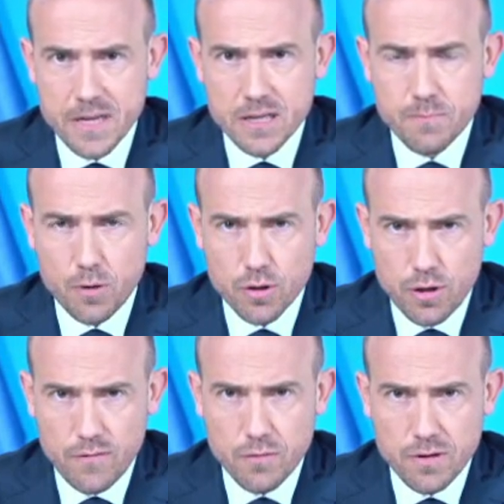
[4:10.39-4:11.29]

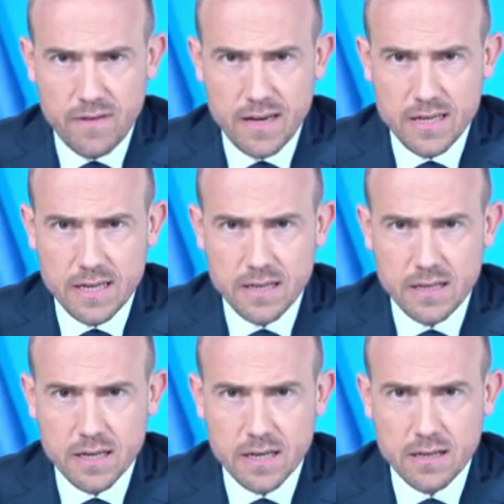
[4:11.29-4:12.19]
sportową rywalizację
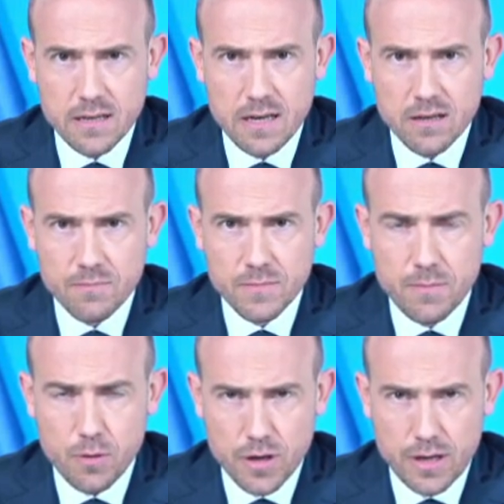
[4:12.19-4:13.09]
kandydatom
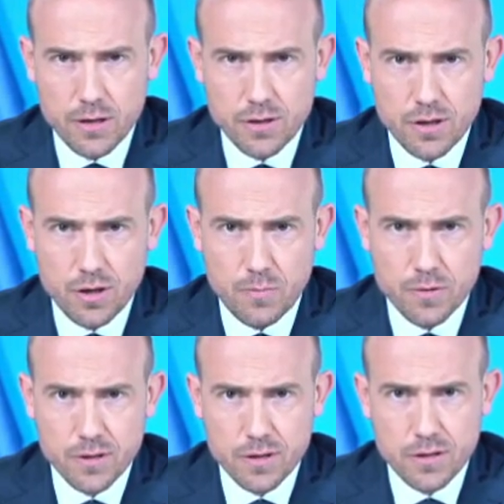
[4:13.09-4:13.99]
demokratycznej
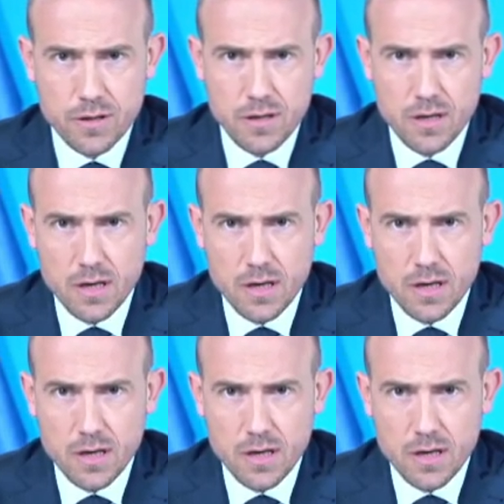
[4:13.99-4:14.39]
opozycji.